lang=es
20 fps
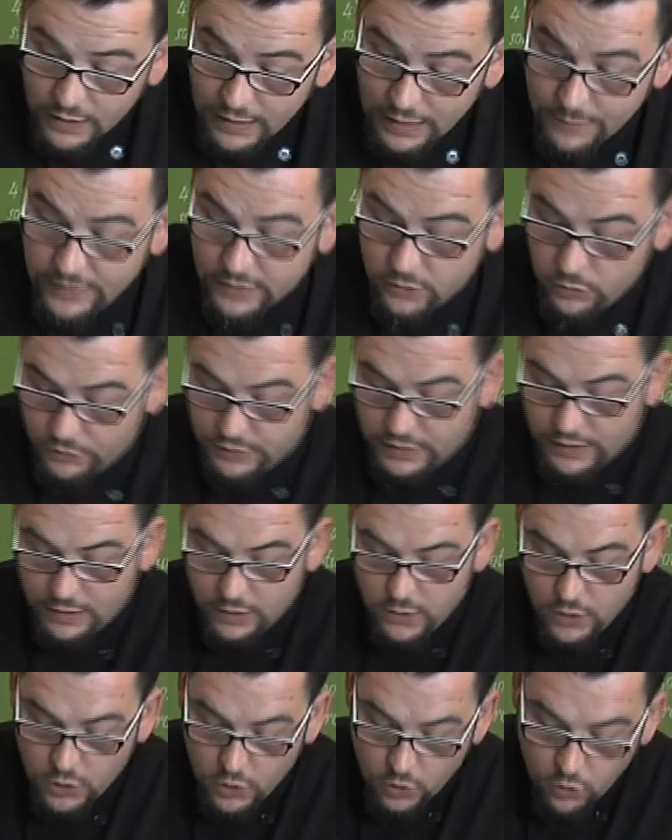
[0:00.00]
la merluza.
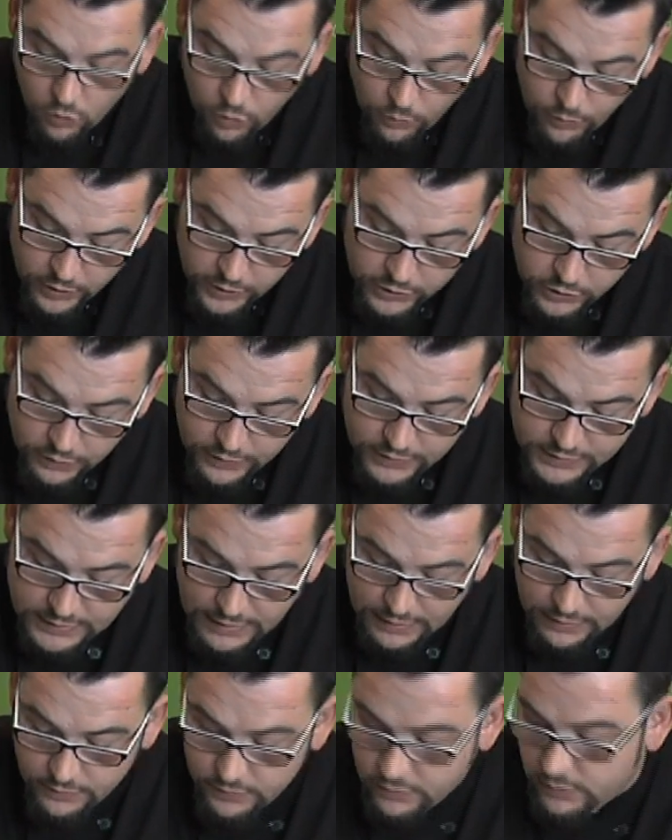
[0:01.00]
Un poquito de
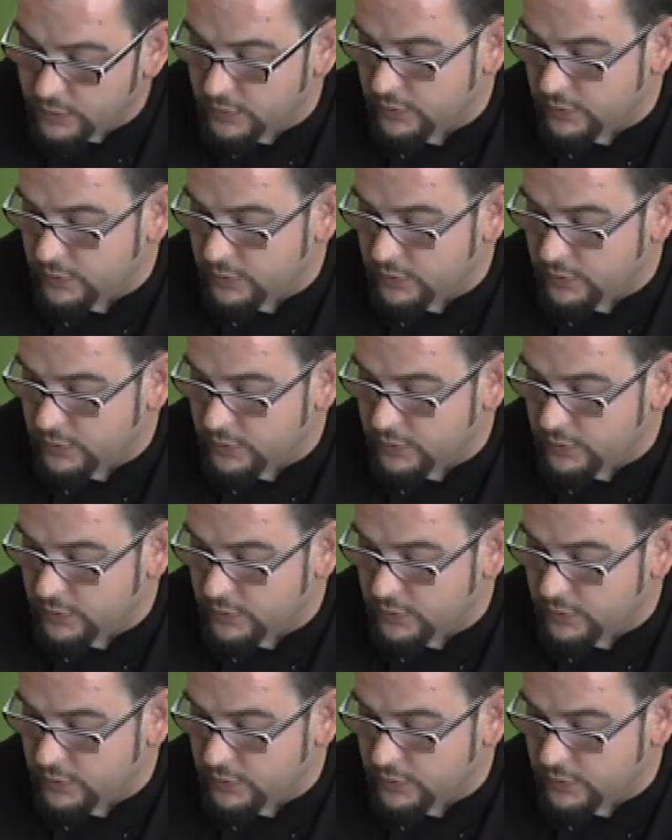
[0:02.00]
sal.